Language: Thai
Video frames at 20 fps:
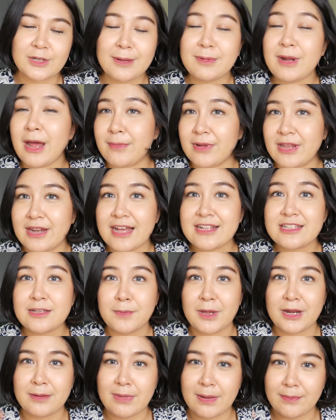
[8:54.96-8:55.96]
คำถามนี้น่าจะ
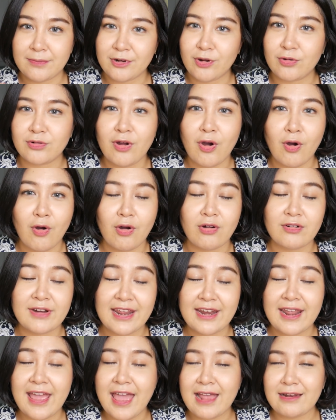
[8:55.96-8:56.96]
เป็นแบบน้อ
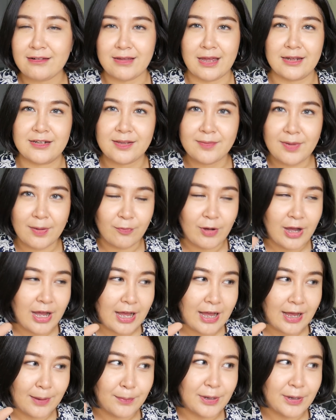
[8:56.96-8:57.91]
งๆแน่ๆเลยอะที่แบบว่า